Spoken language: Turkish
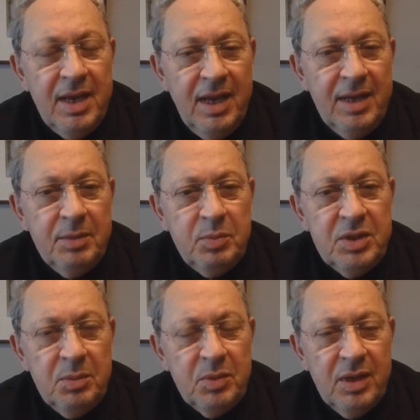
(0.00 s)
Yani
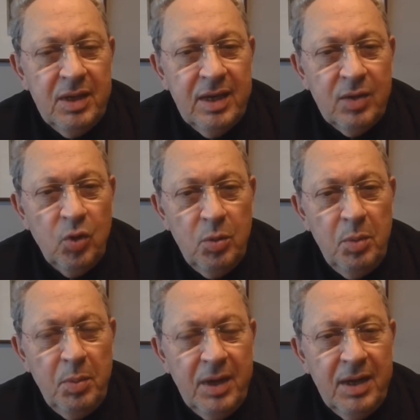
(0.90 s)
bizim
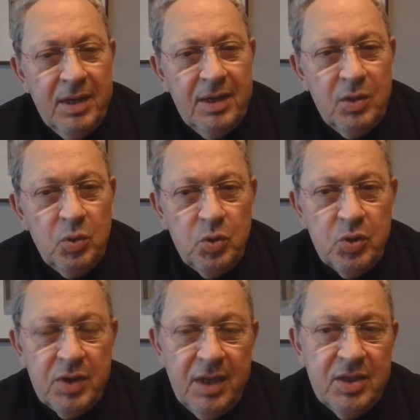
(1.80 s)
ekonomi bakanının
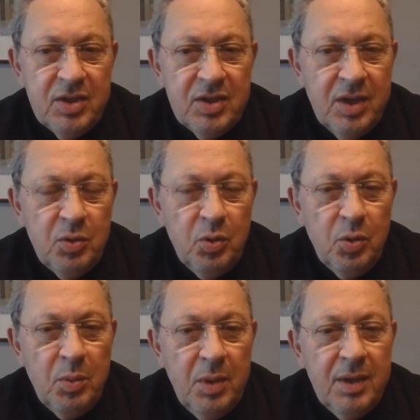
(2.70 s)
gücü sadece
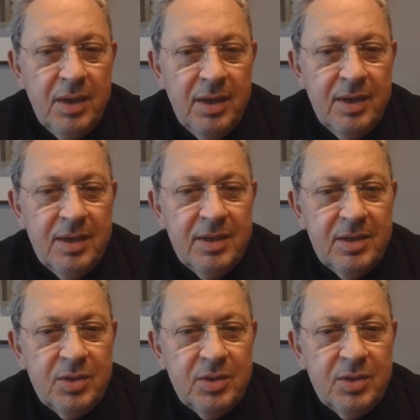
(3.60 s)
sanıyorum e,